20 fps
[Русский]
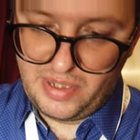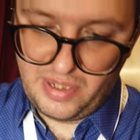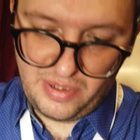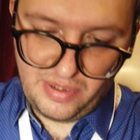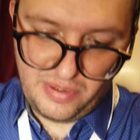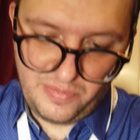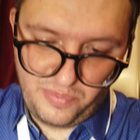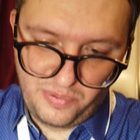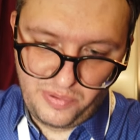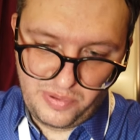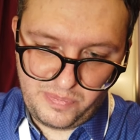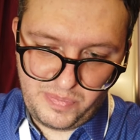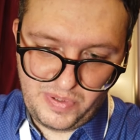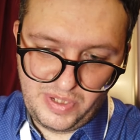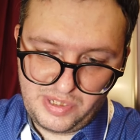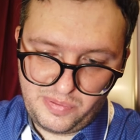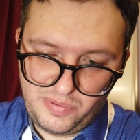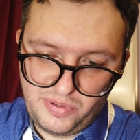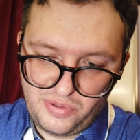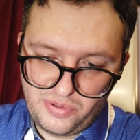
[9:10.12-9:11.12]
данный пульт, в
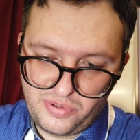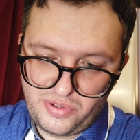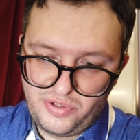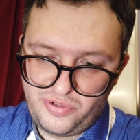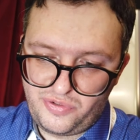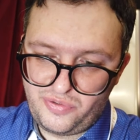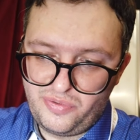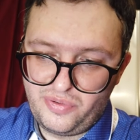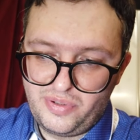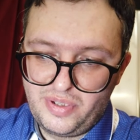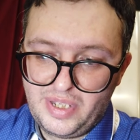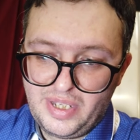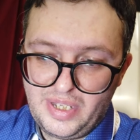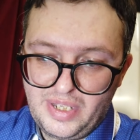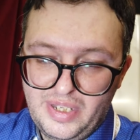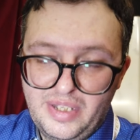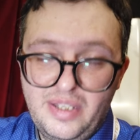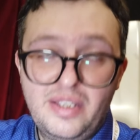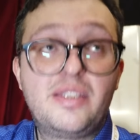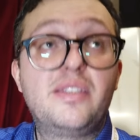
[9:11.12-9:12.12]
принципе, тоже ничего
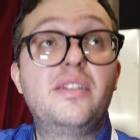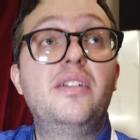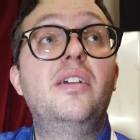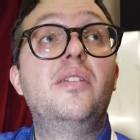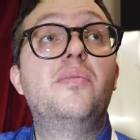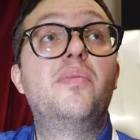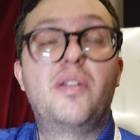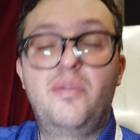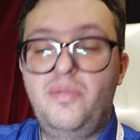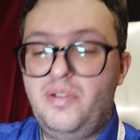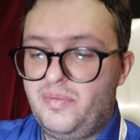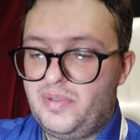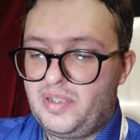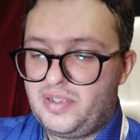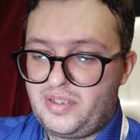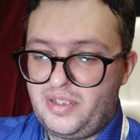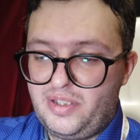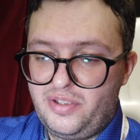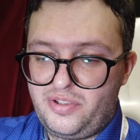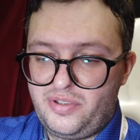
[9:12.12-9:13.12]
не ставит проблем.
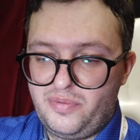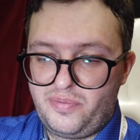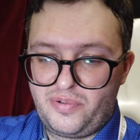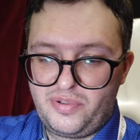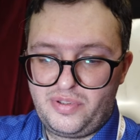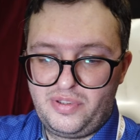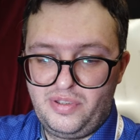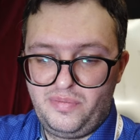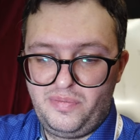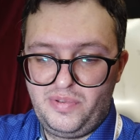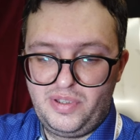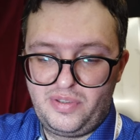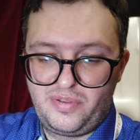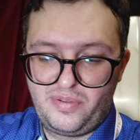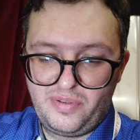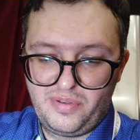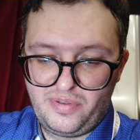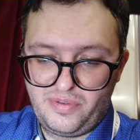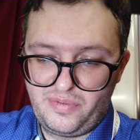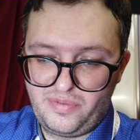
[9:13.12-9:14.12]
Достаточно просто иметь
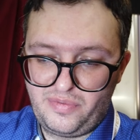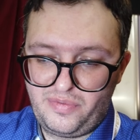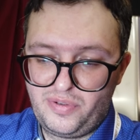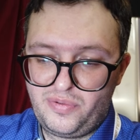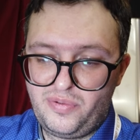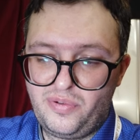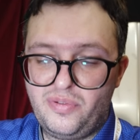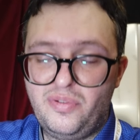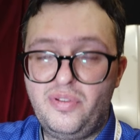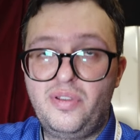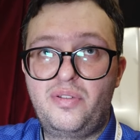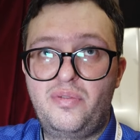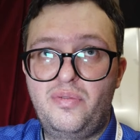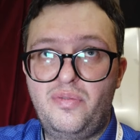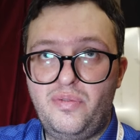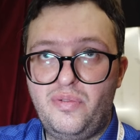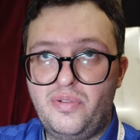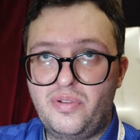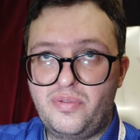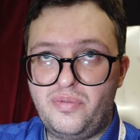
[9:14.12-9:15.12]
фигурную
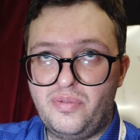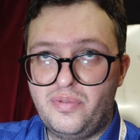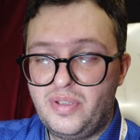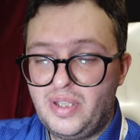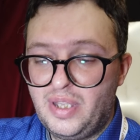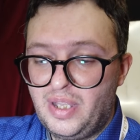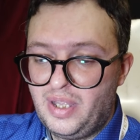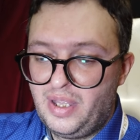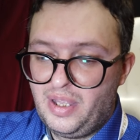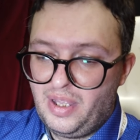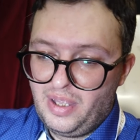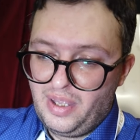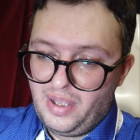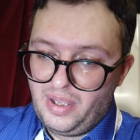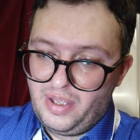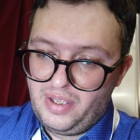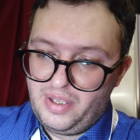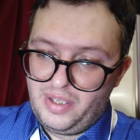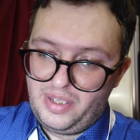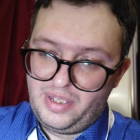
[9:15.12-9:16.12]
отвертку.
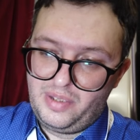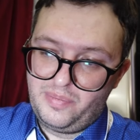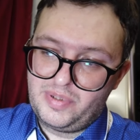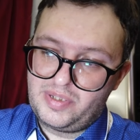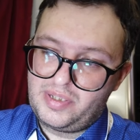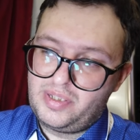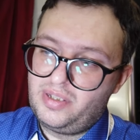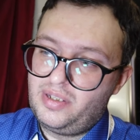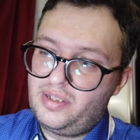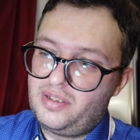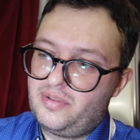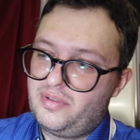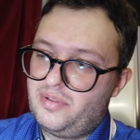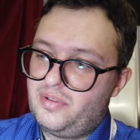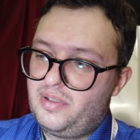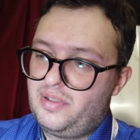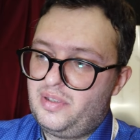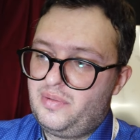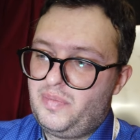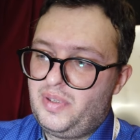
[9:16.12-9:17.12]
Поставить.
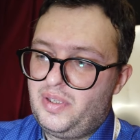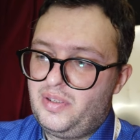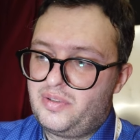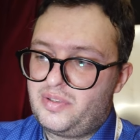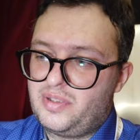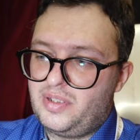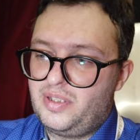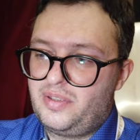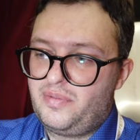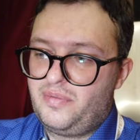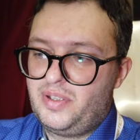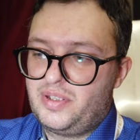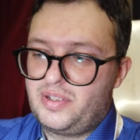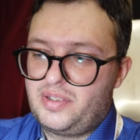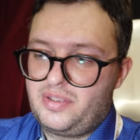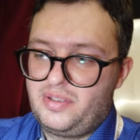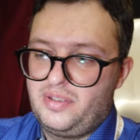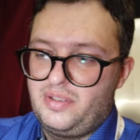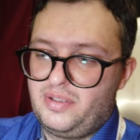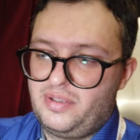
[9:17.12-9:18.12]
Э, имеются
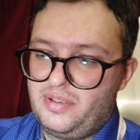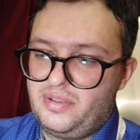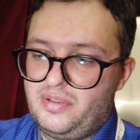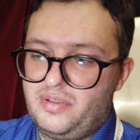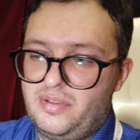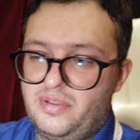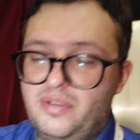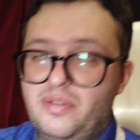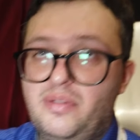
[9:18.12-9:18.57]
отверстия